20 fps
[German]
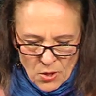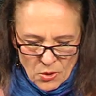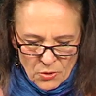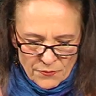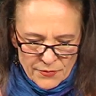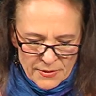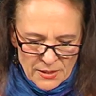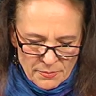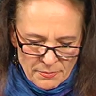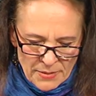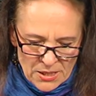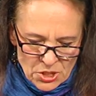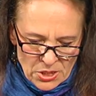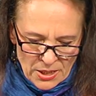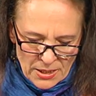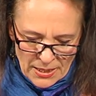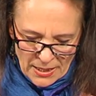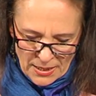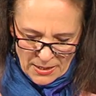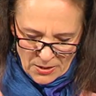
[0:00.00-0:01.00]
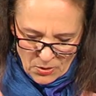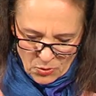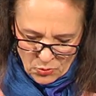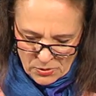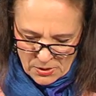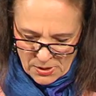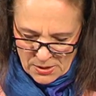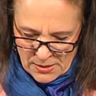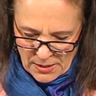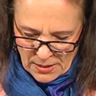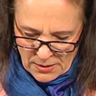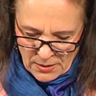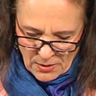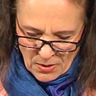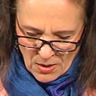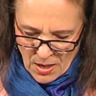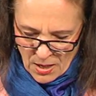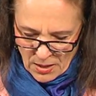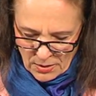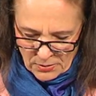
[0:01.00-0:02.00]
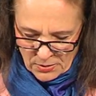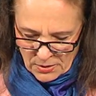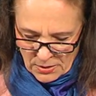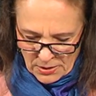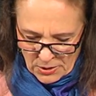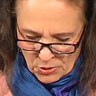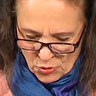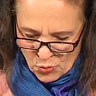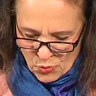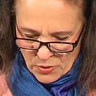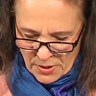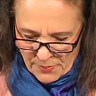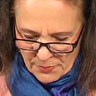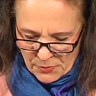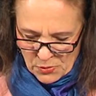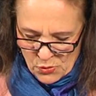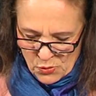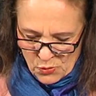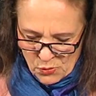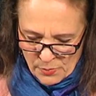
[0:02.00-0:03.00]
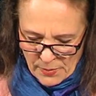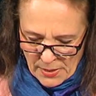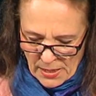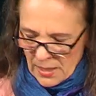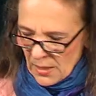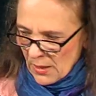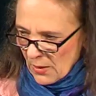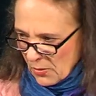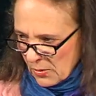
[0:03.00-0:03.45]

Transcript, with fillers: Und wie die Mascha Kaliko, sie sagte, ja, und die Natur gibt es überall.